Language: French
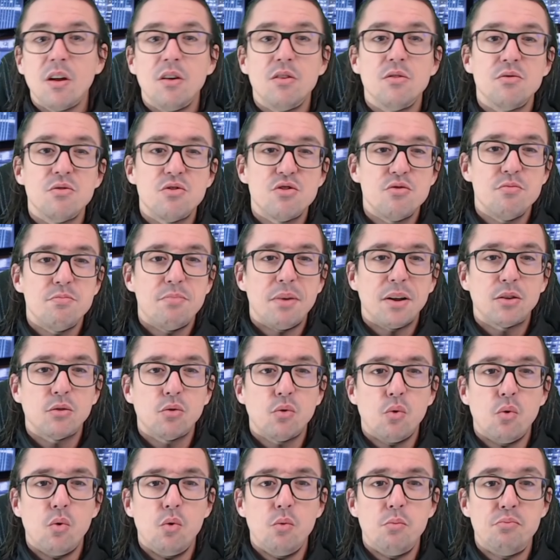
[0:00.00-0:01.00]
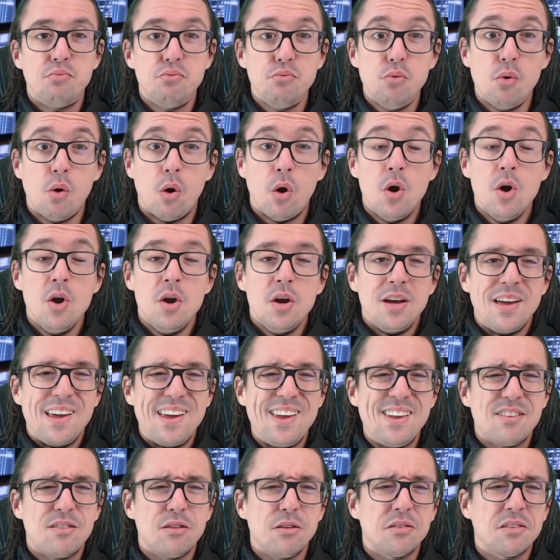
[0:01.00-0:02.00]
je suis pas trop pour.
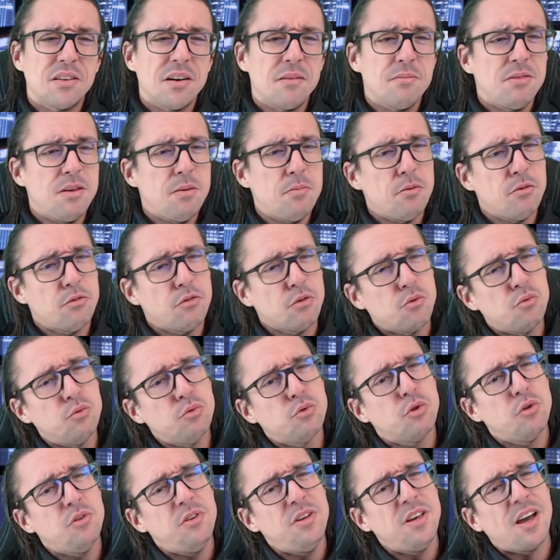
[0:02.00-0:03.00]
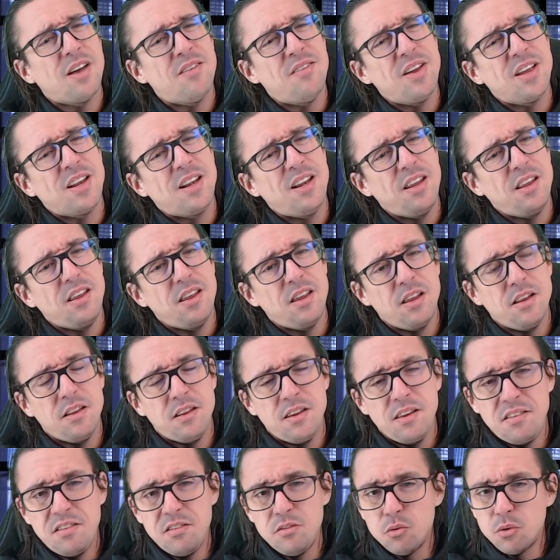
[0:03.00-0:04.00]
Et ce serait un petit peu se contredire avec les
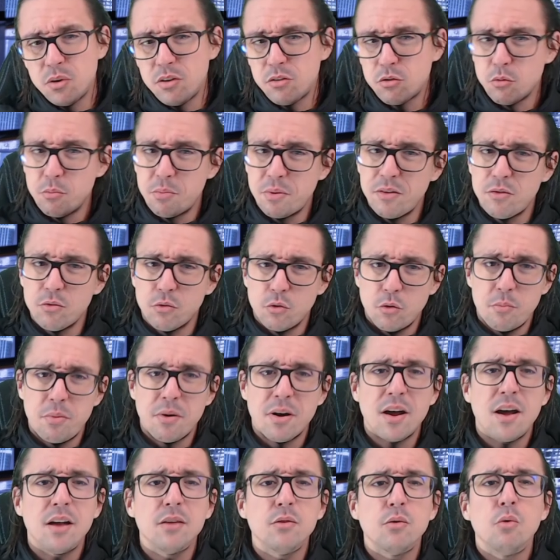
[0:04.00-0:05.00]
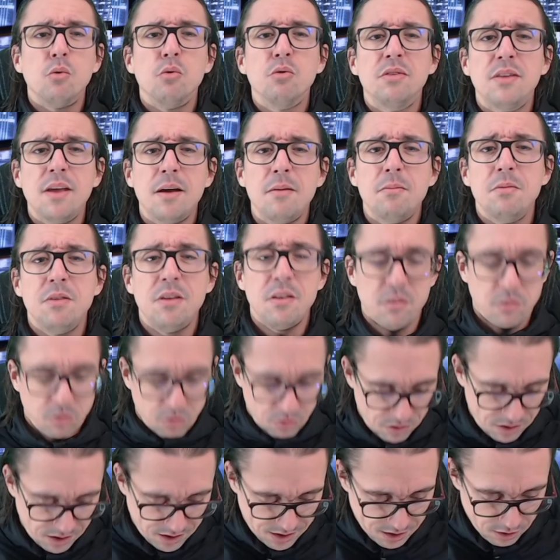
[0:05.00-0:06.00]
décisions qui sont prises. On en parlera dans le thème des
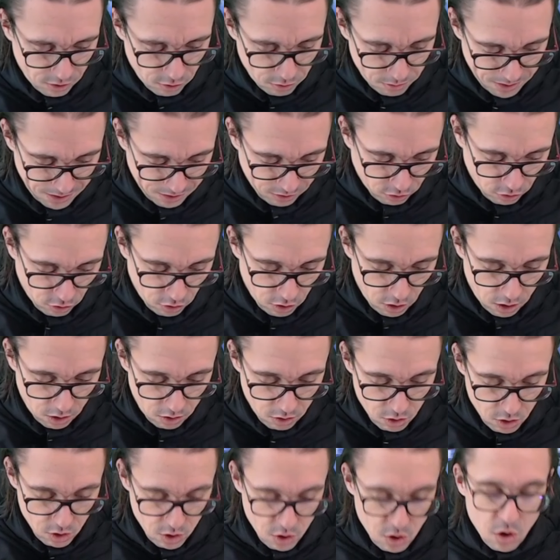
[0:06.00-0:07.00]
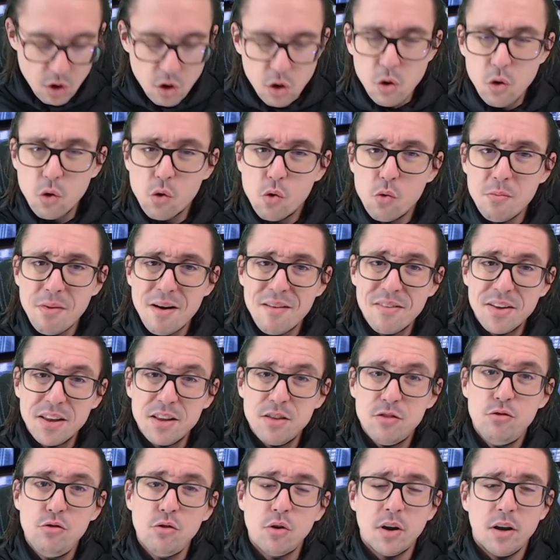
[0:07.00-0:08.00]
110 km/h. Le combat va
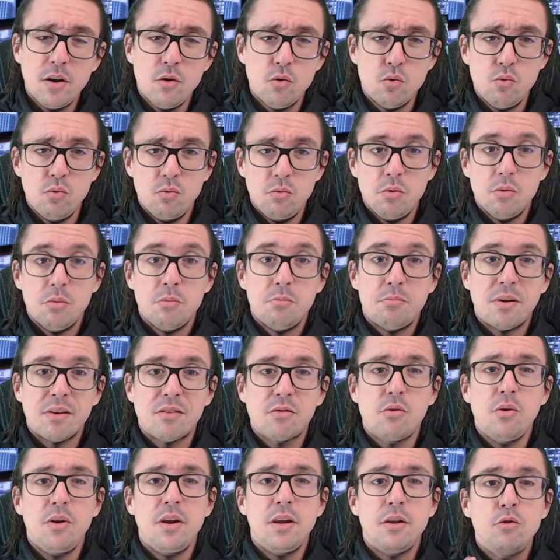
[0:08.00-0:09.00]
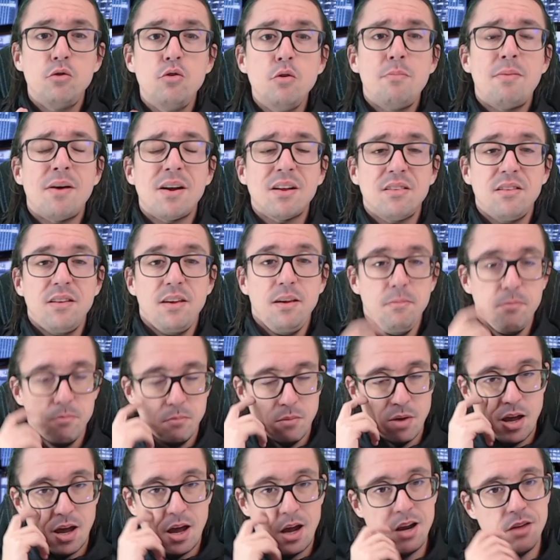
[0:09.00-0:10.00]
être dur et long parce que les deux parties,
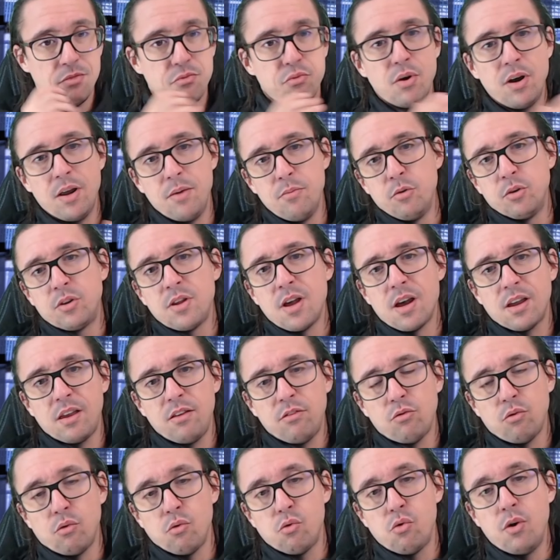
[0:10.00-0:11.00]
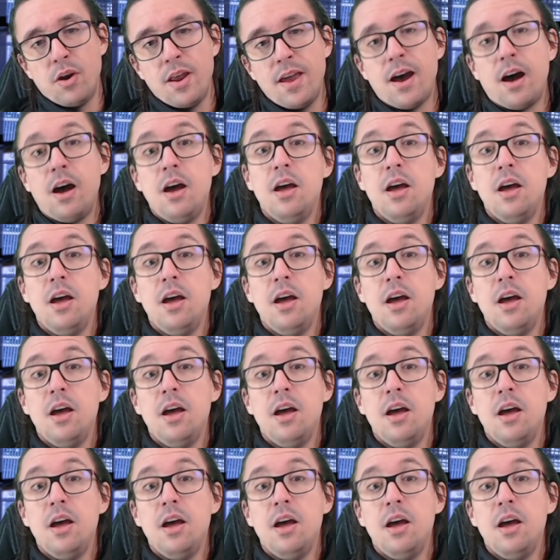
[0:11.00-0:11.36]
à la fois les motards qui sont en colère